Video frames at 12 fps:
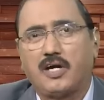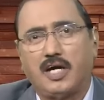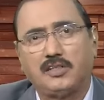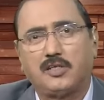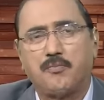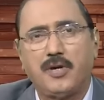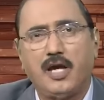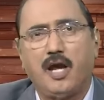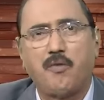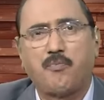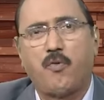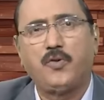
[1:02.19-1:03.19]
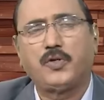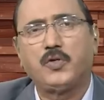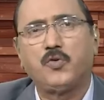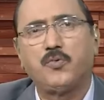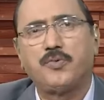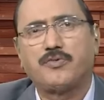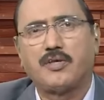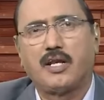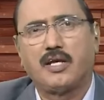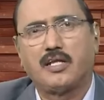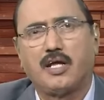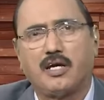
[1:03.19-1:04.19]
కాస్త బీహార్ పౌరుషం చూపించాలి
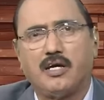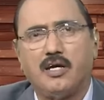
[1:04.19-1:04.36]
కదా